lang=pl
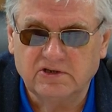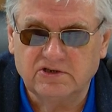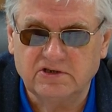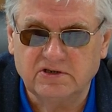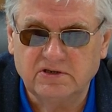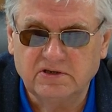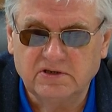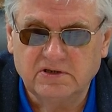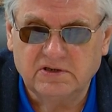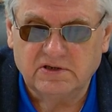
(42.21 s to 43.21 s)
czy
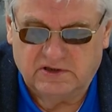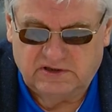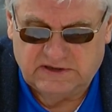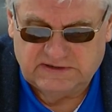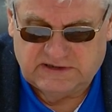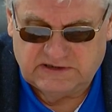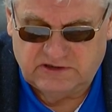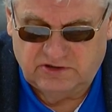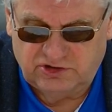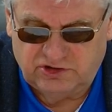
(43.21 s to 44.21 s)
jest
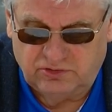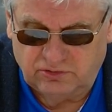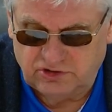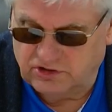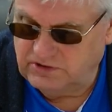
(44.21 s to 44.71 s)
nas dość dużo,